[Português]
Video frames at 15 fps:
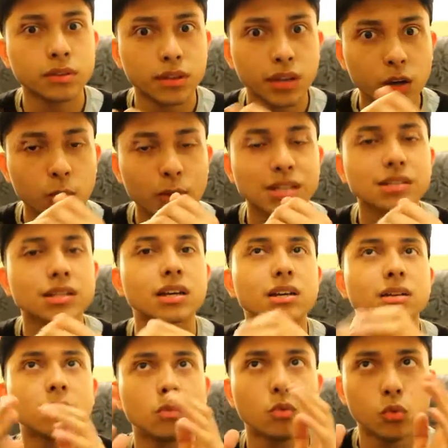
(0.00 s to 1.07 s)
tem uma
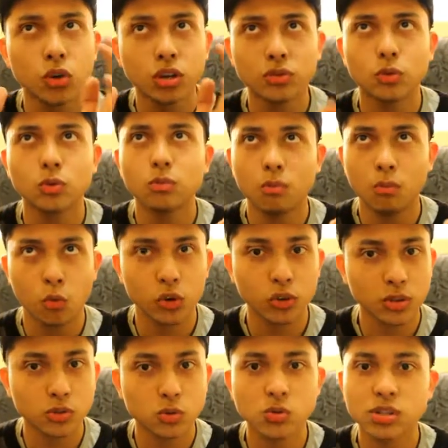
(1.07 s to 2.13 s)
cena muito,
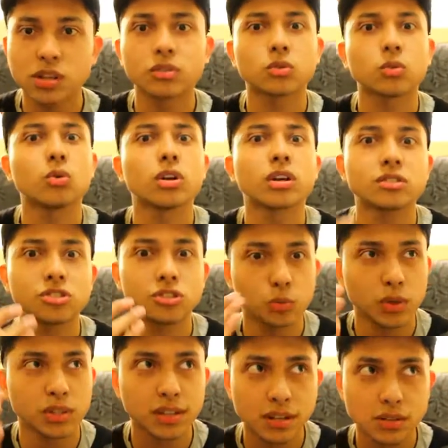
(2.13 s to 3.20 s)
muito assustadora de
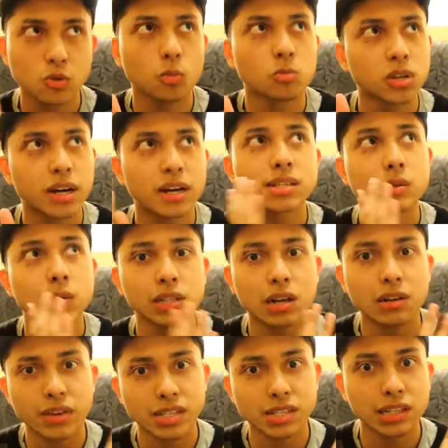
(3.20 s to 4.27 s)
uma transcomunicação
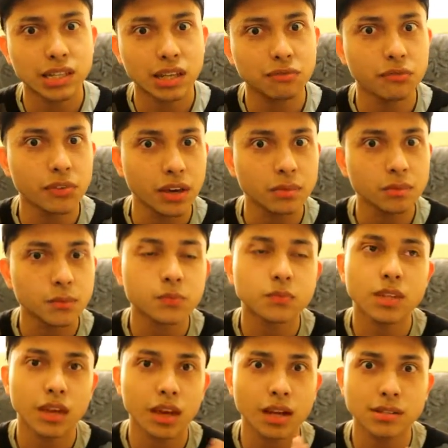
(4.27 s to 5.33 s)
através da TV
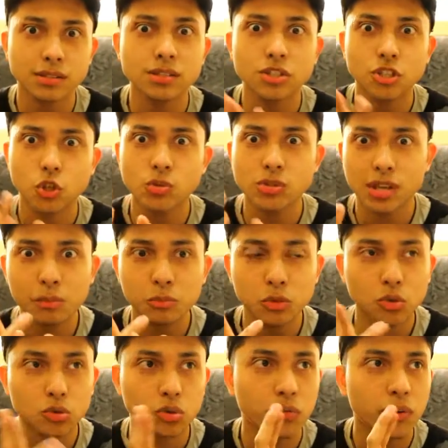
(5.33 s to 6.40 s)
quem assistiu sabe do
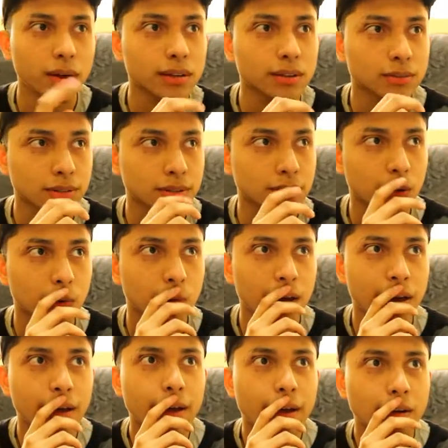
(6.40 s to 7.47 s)
que eu tô falando, então
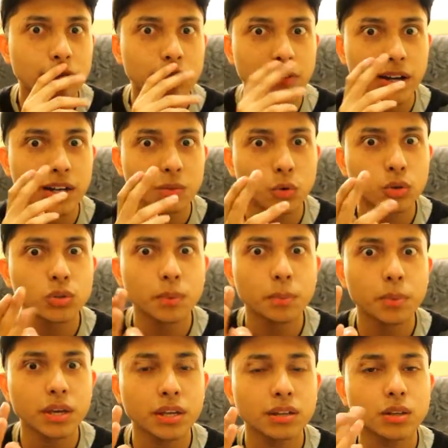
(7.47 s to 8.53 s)
vale muito a
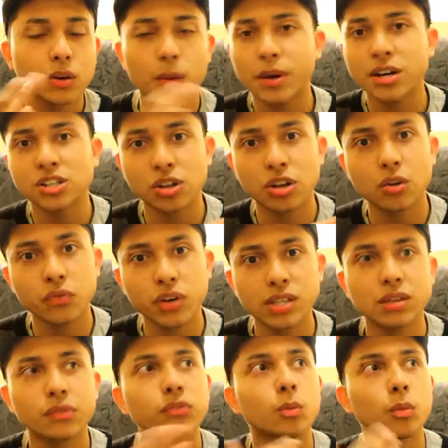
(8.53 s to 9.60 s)
pena. Então, a partir que eu vi
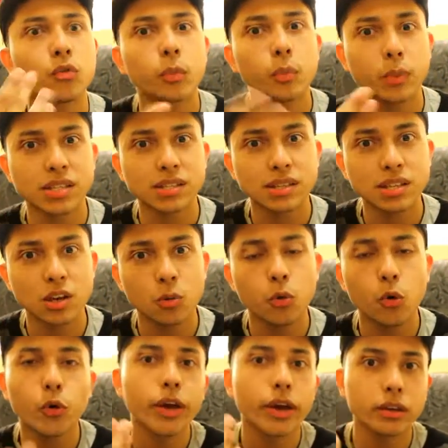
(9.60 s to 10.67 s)
esse filme, eu fui pesquisar um
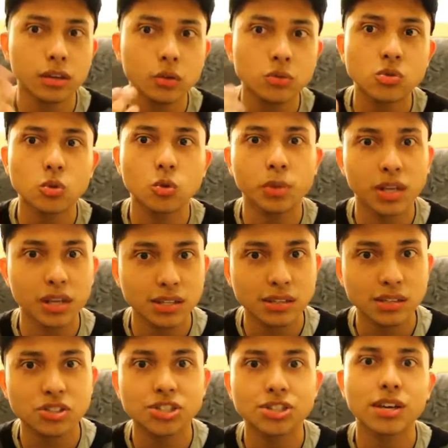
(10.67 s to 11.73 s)
pouco é aí que eu descobri que
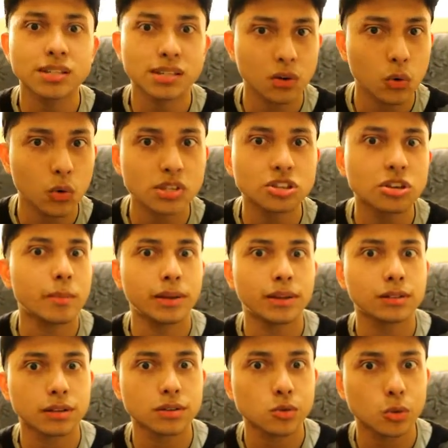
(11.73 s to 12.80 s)
existia essa coisa
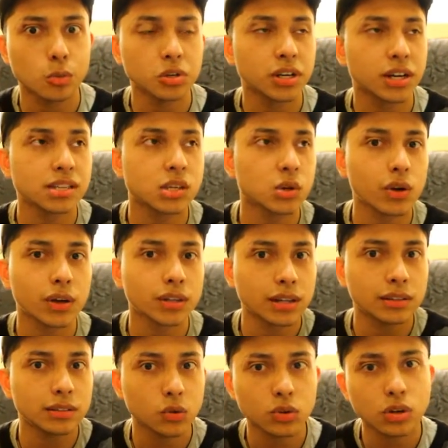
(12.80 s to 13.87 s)
chamada transcomunicação, que eu até
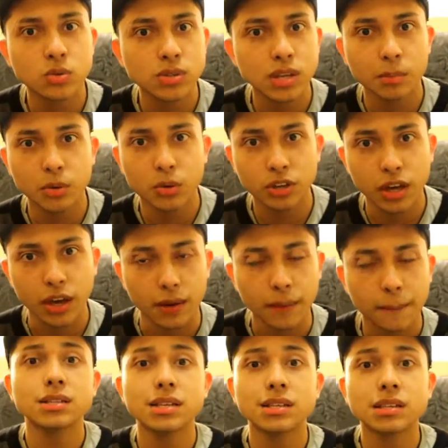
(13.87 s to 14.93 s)
então eu não sabia o que é.
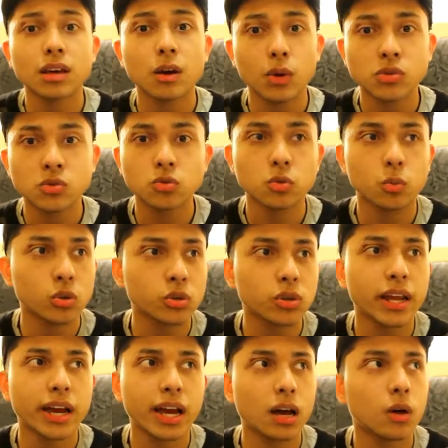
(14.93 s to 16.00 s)
Mas, assim, é um assunto muito
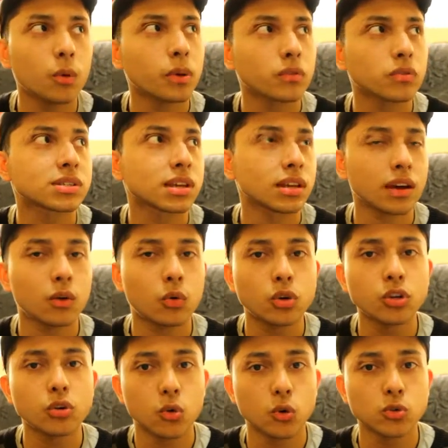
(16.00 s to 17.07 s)
legal para você que é
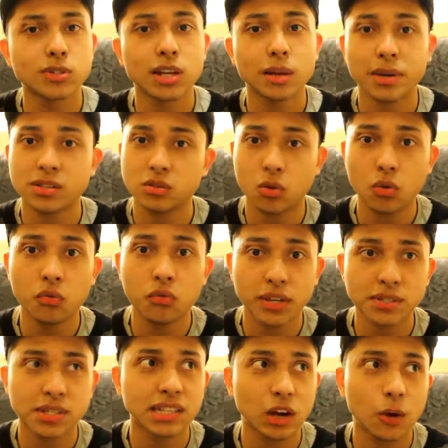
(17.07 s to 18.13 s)
curioso, né? Mas eu
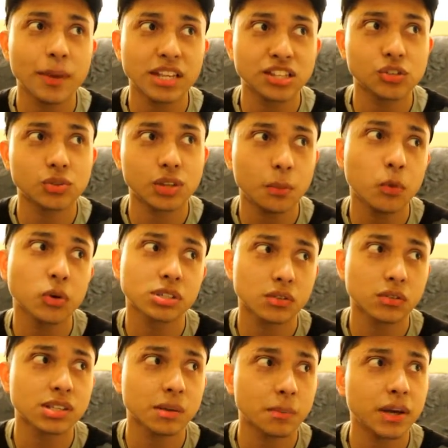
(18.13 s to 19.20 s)
confesso que dá um medinho depois que
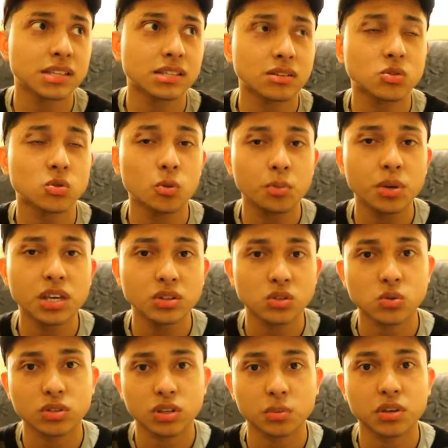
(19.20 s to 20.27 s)
você passa a descobrir
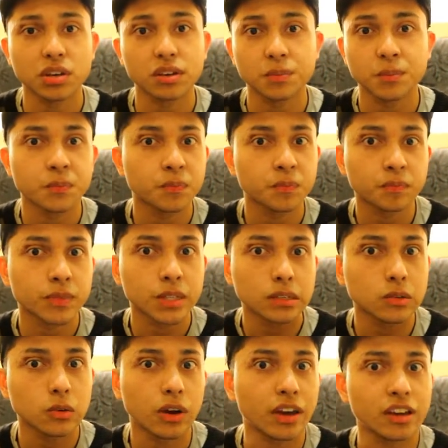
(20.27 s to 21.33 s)
isso, né? Porque
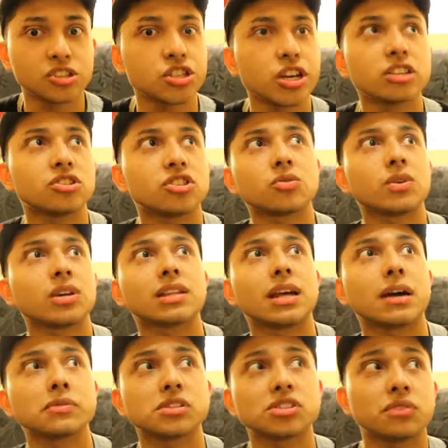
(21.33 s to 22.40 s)
qualquer chiadinho que
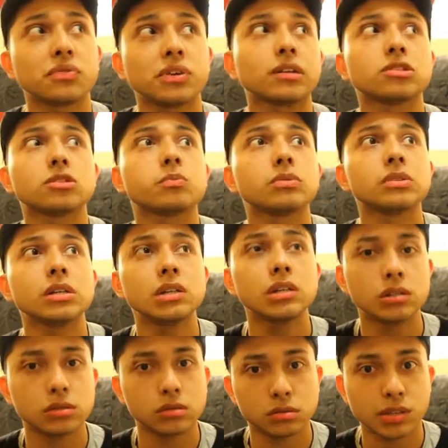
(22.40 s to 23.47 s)
dá, você já fica tipo,
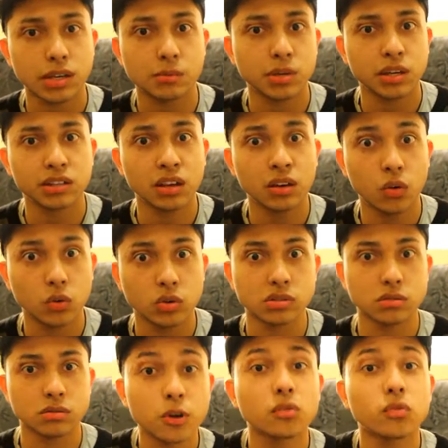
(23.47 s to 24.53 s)
ih, sabe? Aí tem coisa.
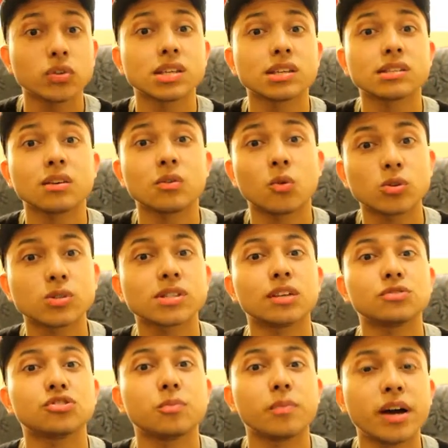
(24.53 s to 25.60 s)
Espero que vocês tenham
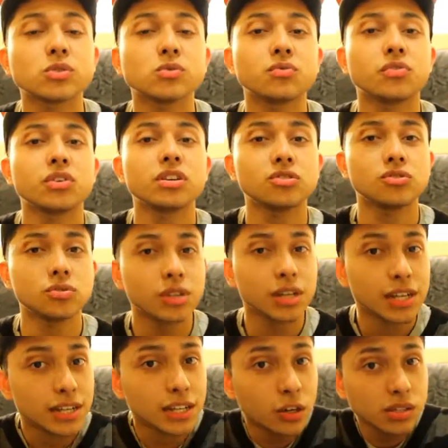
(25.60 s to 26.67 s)
gostado de mais um vídeo.
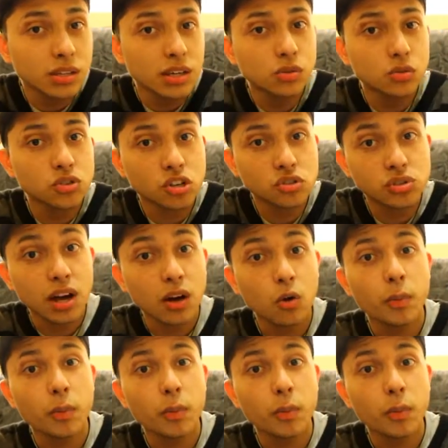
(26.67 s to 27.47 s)
Não esqueçam de ajudar a